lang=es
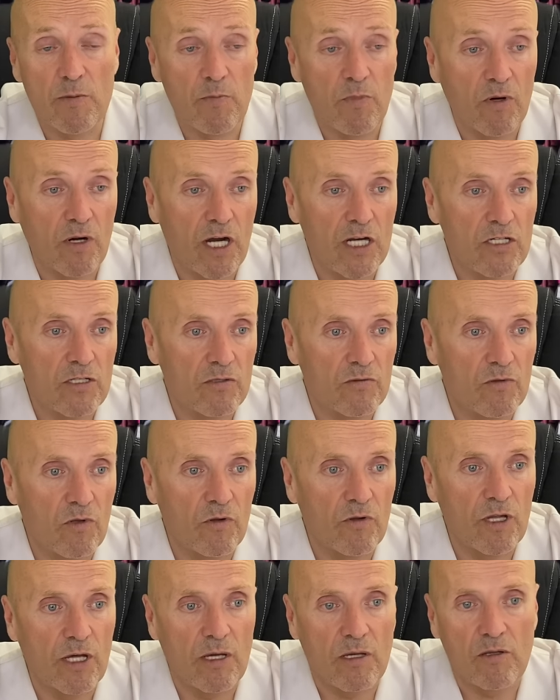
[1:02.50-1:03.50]
épocas
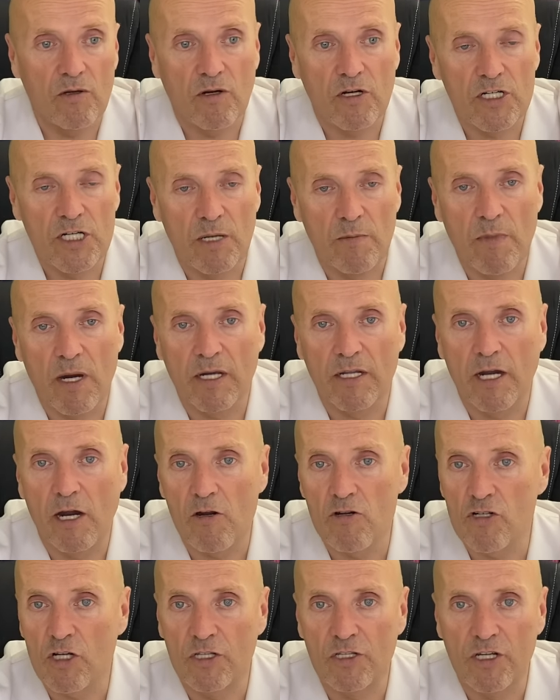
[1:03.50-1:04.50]
donde, yo que sé,
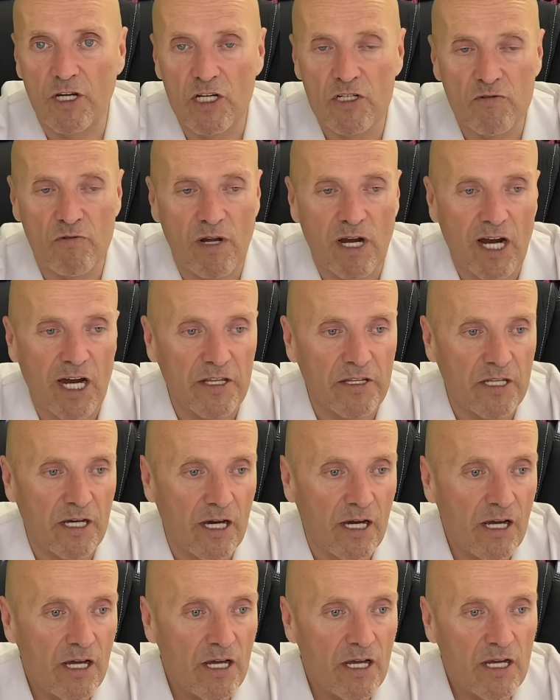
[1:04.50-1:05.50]
imaginaros que tenéis una
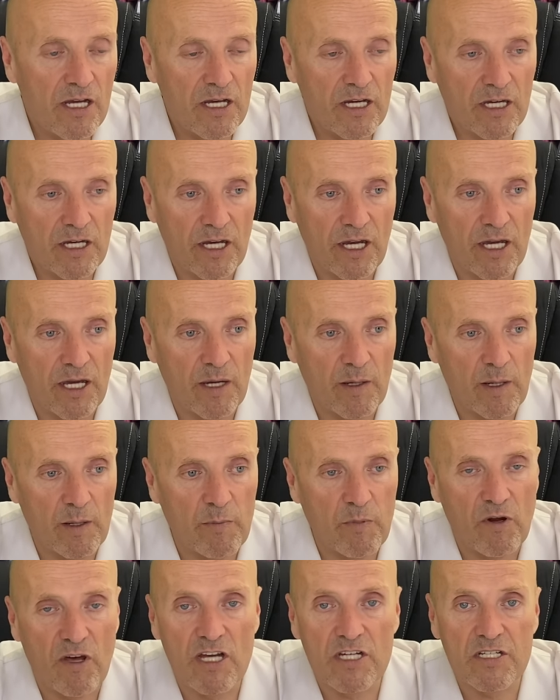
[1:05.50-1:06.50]
gata que,
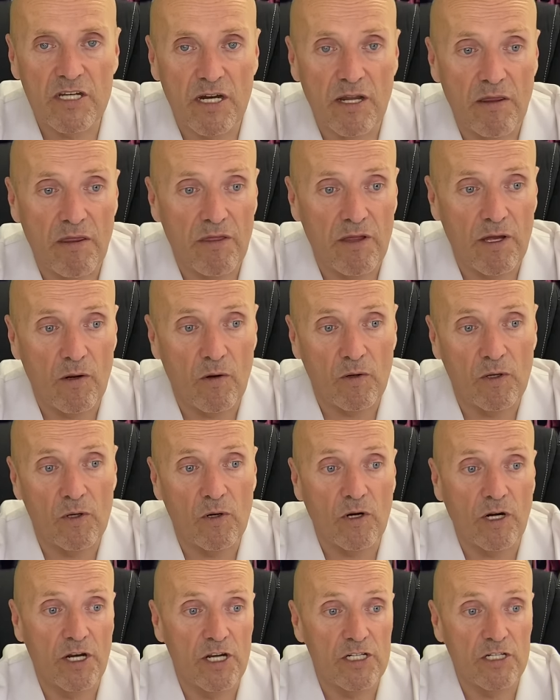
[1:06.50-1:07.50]
pueda estar en celo y
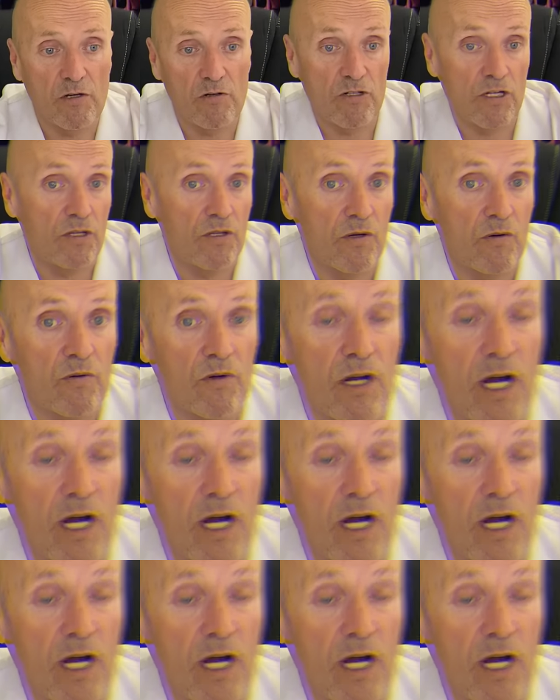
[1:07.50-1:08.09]
no queréis que os entre un